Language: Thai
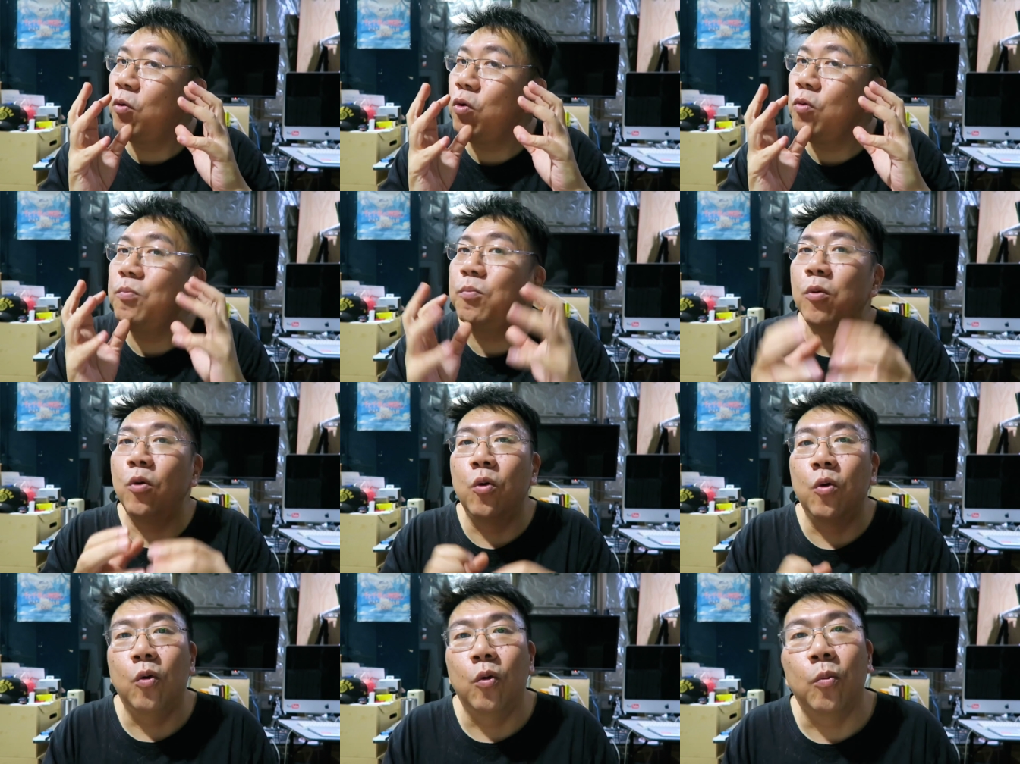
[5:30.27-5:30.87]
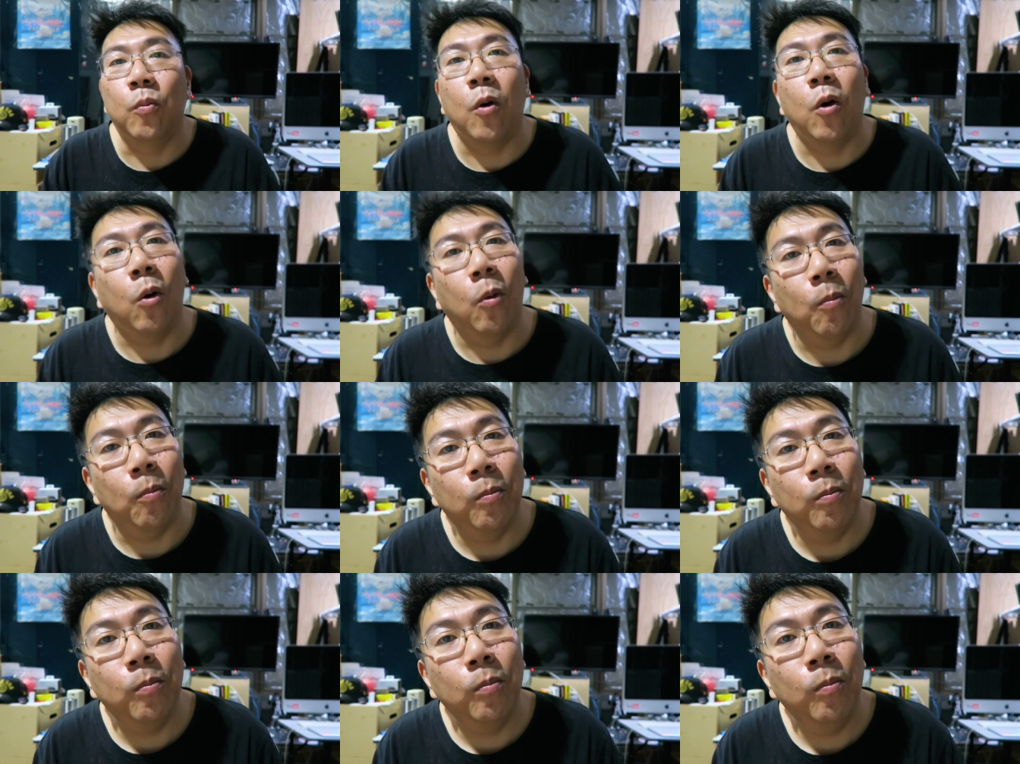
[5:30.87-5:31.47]
คุณปู่ผ
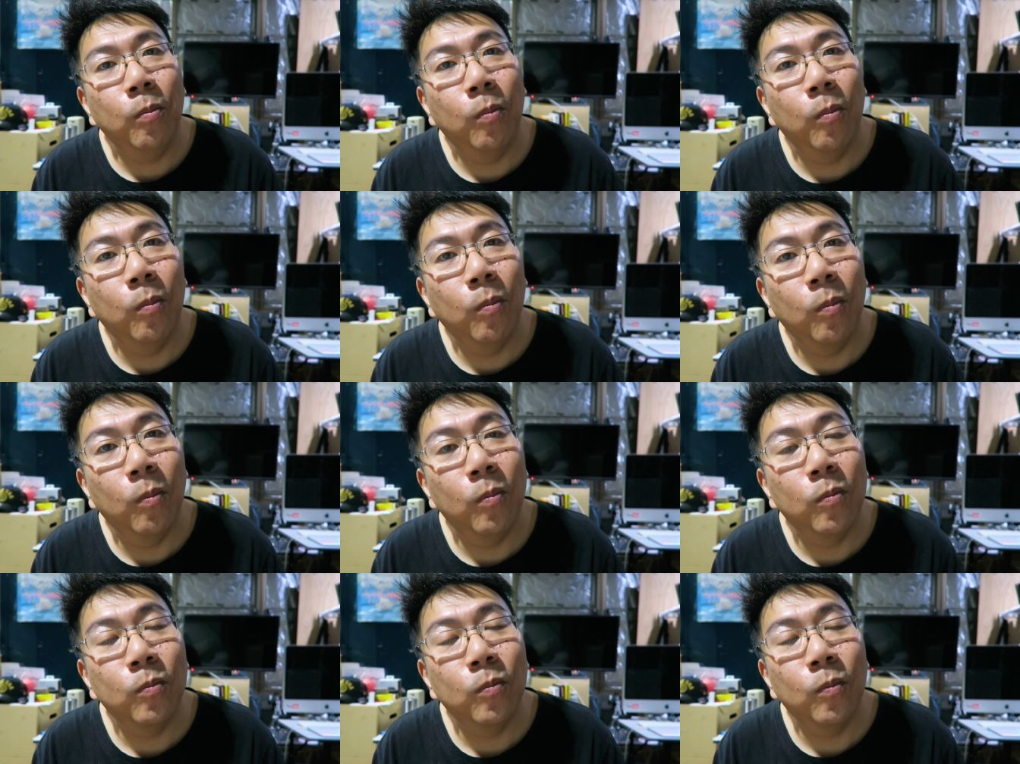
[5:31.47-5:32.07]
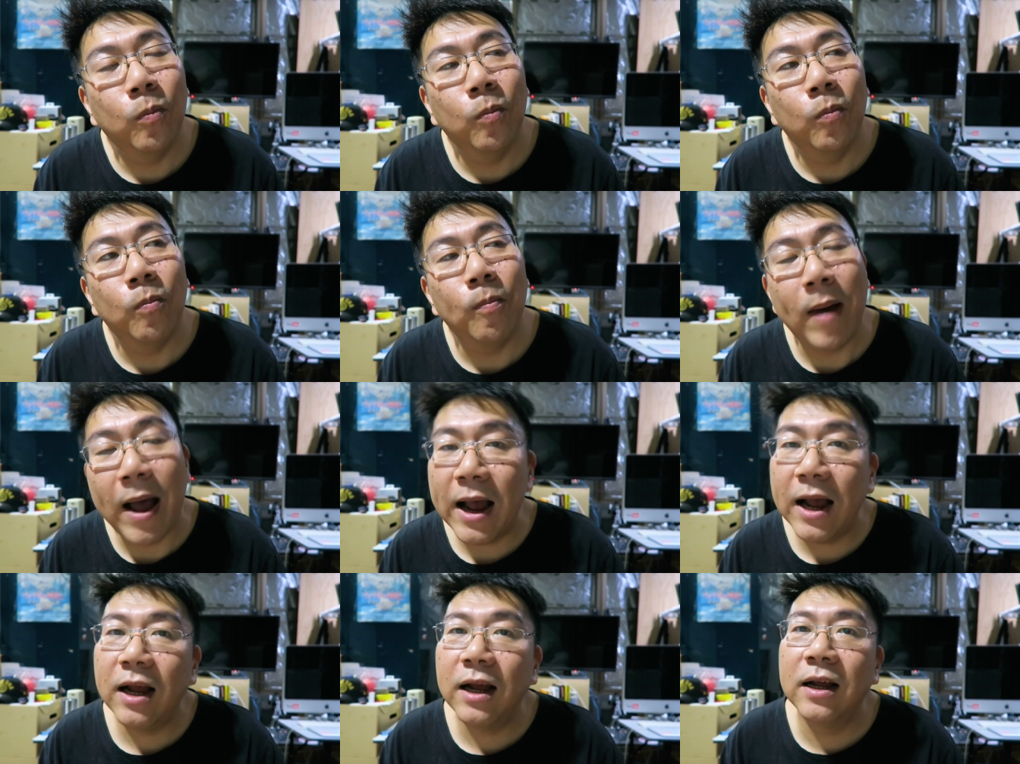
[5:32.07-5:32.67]
ม
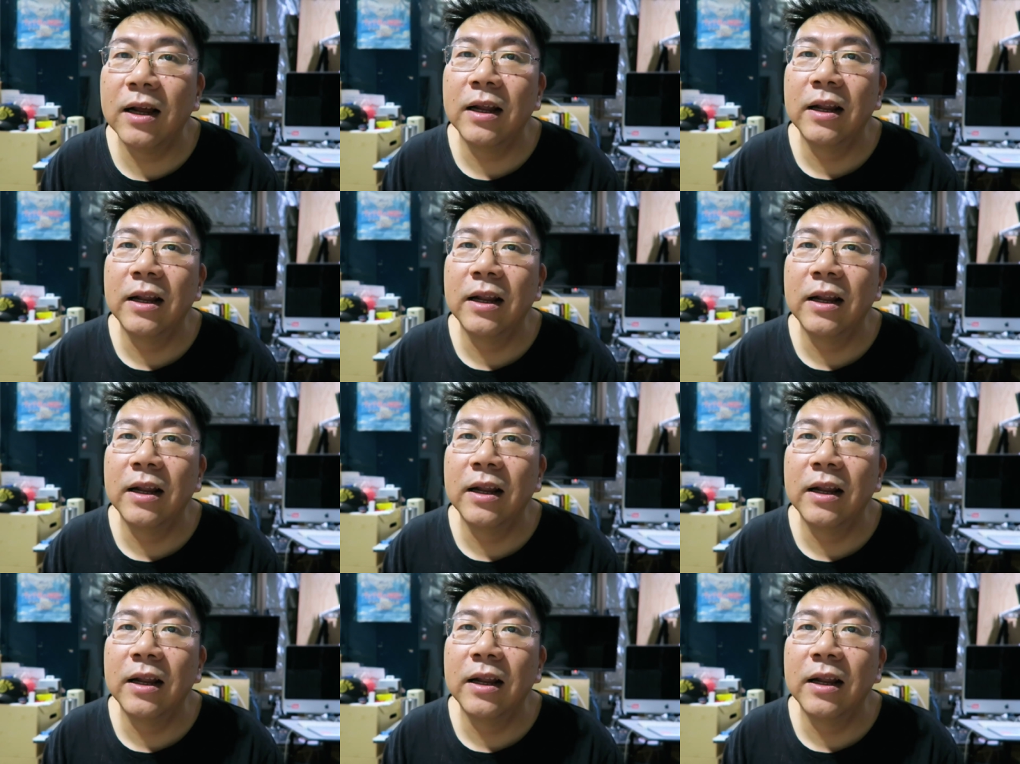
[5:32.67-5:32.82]
มั้ง